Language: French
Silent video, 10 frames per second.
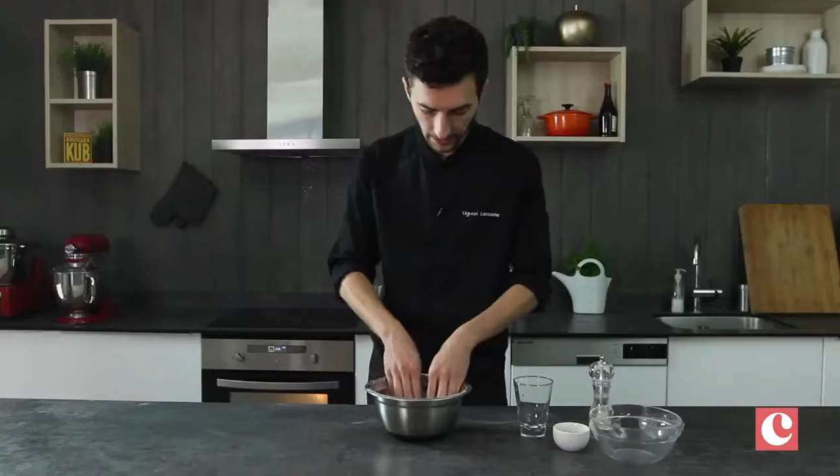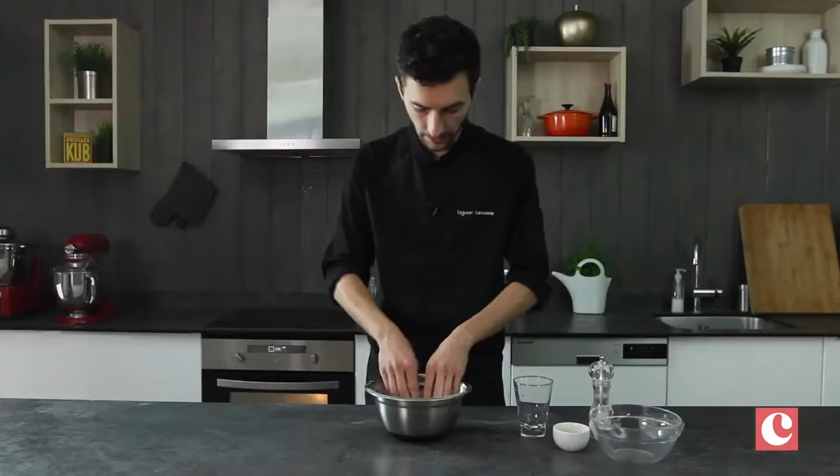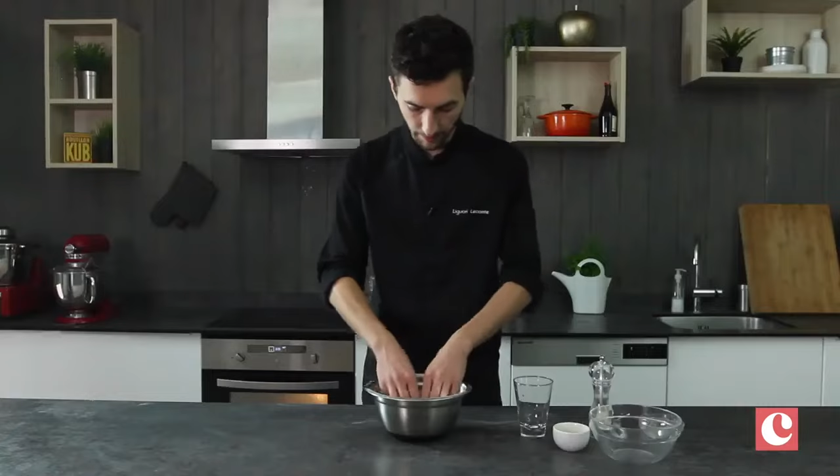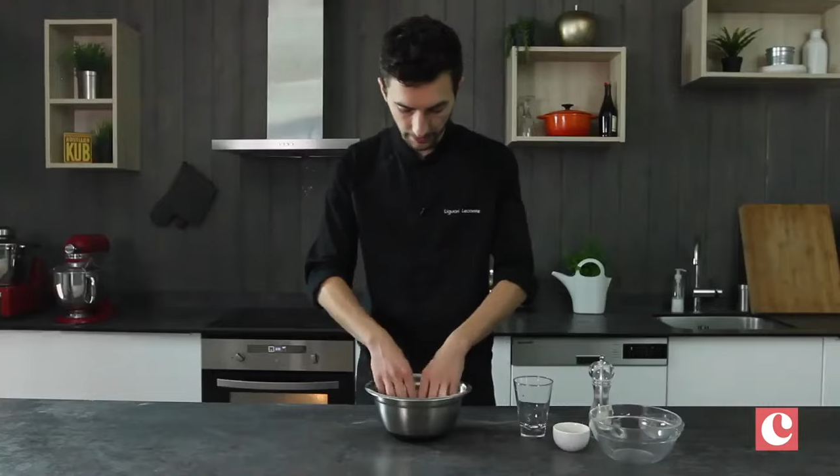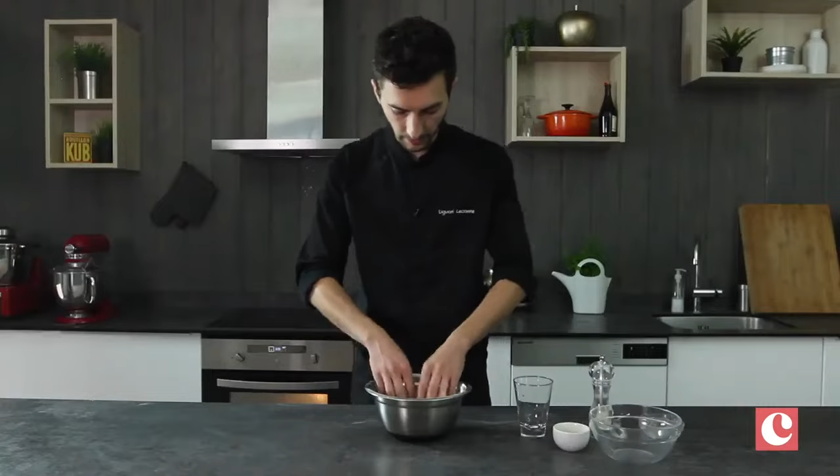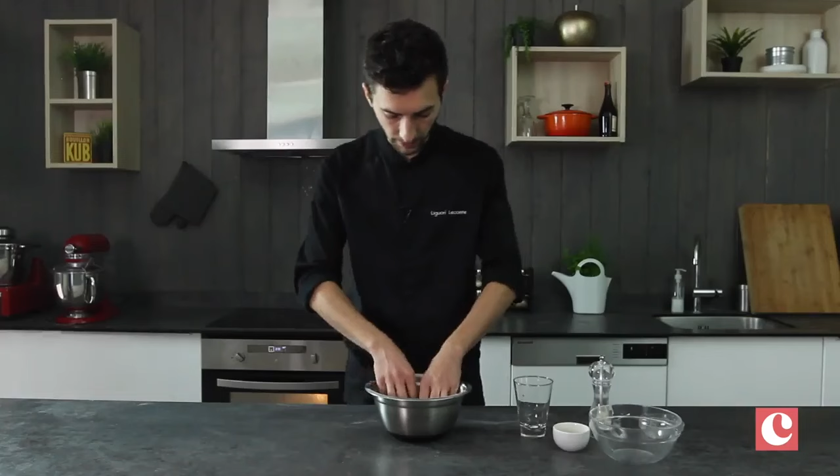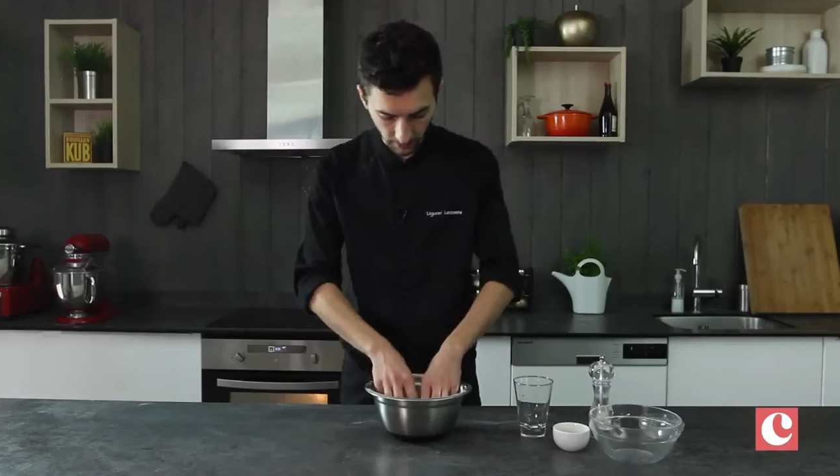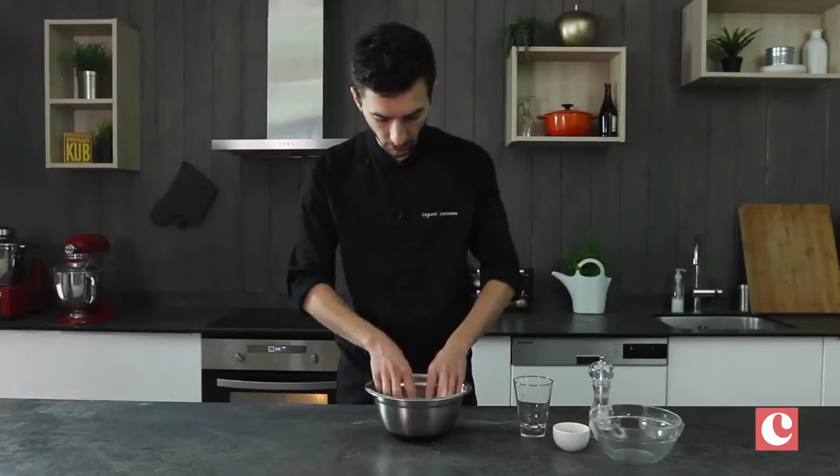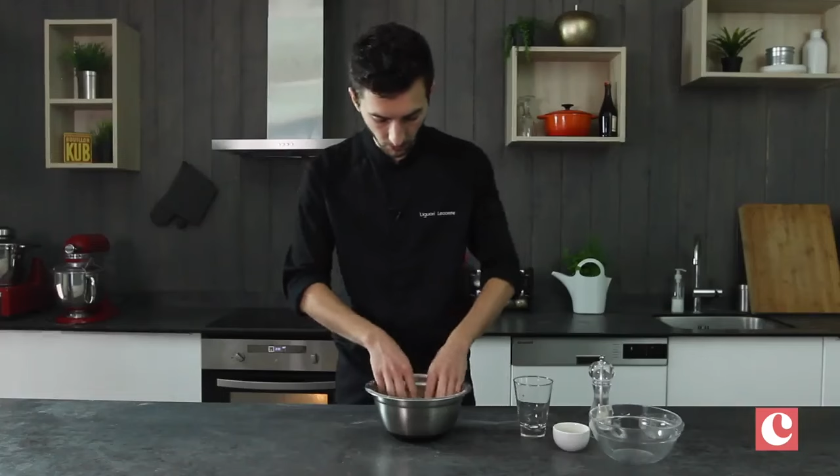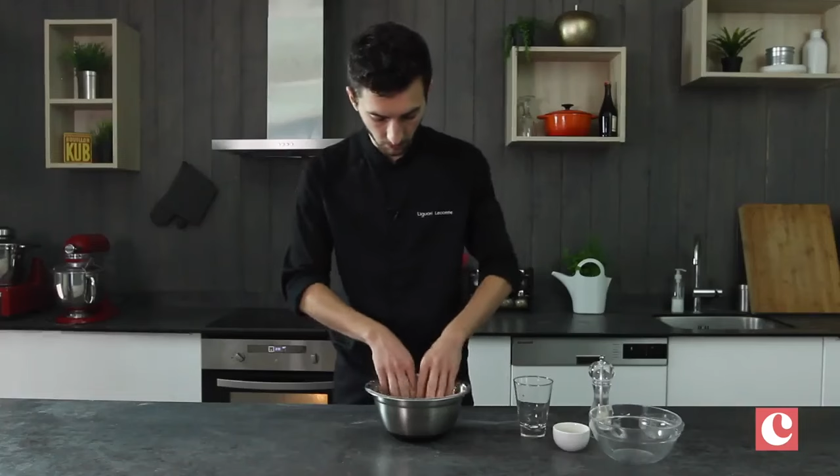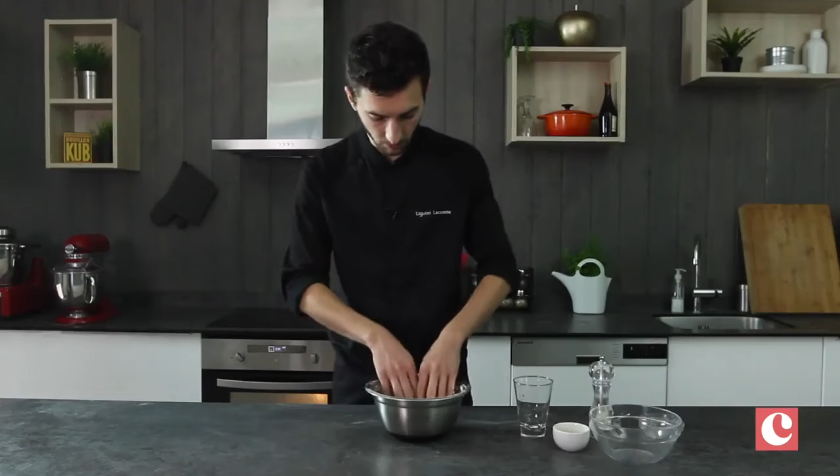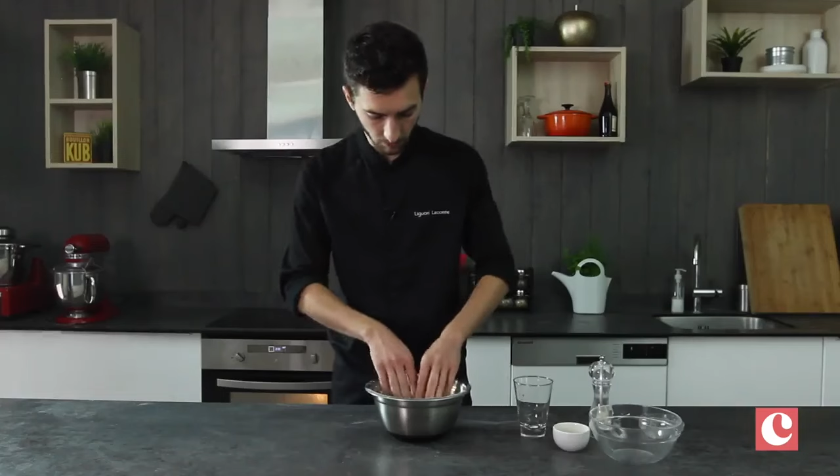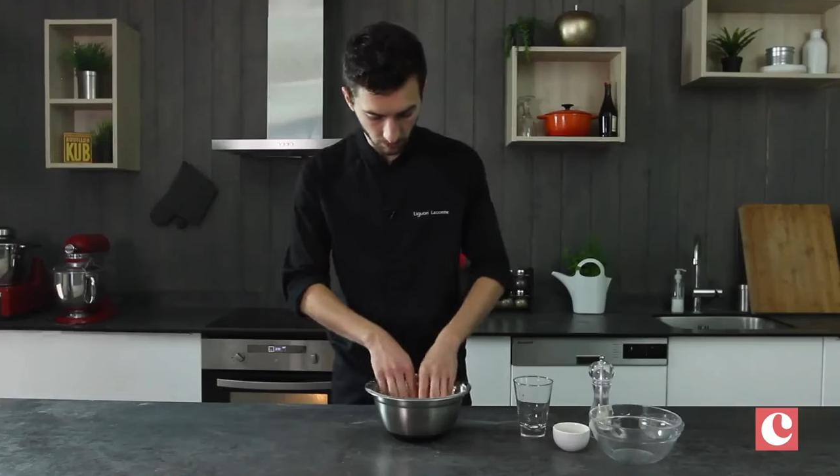La pâte est maintenant